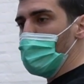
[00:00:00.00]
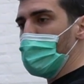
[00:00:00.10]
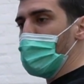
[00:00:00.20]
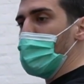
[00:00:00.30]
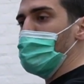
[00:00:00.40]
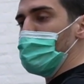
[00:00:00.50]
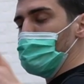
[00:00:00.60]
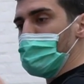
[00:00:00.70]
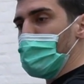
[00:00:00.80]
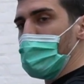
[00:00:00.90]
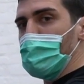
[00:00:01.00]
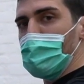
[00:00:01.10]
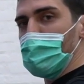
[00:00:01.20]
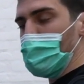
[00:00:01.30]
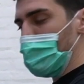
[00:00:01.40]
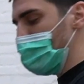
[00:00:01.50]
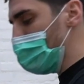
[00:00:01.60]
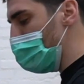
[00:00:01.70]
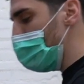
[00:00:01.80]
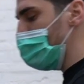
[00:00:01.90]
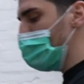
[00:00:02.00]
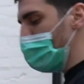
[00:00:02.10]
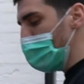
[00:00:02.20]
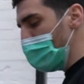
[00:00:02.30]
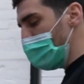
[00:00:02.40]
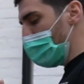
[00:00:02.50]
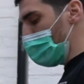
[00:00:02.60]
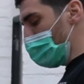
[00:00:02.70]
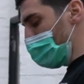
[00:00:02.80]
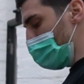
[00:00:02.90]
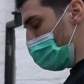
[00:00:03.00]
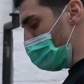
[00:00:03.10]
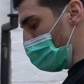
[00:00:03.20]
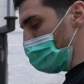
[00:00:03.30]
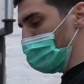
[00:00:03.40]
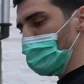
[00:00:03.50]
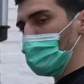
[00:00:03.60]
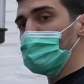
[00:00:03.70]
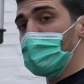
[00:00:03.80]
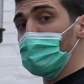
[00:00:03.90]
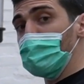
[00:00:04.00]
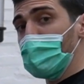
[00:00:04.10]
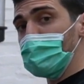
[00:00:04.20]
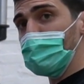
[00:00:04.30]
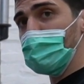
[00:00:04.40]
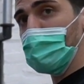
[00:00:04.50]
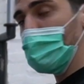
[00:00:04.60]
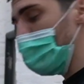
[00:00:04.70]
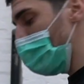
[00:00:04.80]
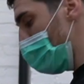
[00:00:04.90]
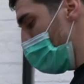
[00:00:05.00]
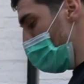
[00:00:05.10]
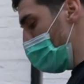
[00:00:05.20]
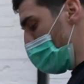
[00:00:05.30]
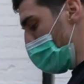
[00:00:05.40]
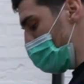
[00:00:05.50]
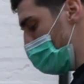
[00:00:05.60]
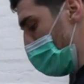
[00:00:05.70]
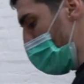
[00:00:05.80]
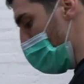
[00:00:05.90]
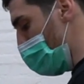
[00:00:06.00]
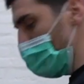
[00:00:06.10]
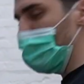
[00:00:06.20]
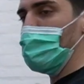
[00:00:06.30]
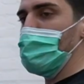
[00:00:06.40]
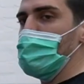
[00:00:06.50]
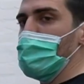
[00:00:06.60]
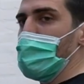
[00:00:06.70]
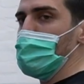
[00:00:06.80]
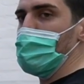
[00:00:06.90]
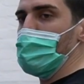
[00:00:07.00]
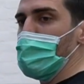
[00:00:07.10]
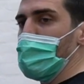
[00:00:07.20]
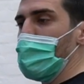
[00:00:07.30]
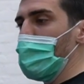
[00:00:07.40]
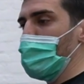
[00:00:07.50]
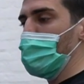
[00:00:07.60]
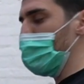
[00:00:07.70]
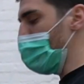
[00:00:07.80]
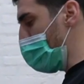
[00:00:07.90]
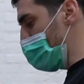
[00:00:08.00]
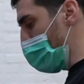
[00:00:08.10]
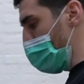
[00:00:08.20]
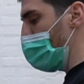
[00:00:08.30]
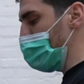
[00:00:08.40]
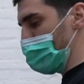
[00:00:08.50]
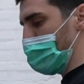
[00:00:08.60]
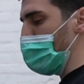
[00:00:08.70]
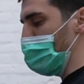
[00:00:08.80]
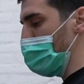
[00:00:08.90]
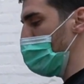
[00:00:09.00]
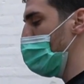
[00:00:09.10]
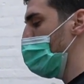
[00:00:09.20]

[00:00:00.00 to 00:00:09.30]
con calma, aspettare che il bilanciere si stabilizzi e come avete visto ha fatto solo tre passi e si è posizionato in maniera equilibrata e stabile.